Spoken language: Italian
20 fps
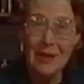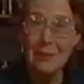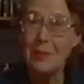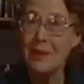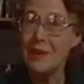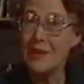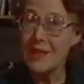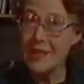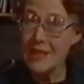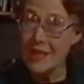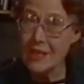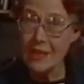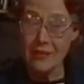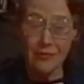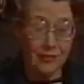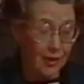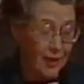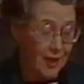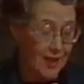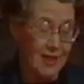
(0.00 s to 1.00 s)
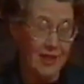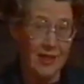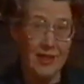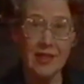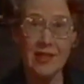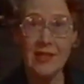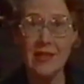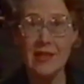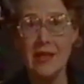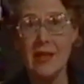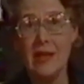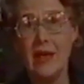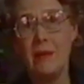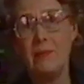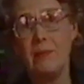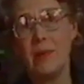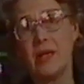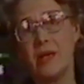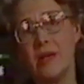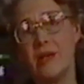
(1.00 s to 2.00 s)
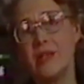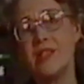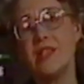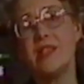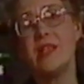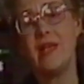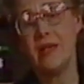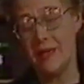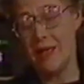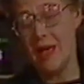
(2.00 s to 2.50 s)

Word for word: Ma ciò non accade, poiché l'anemone possiede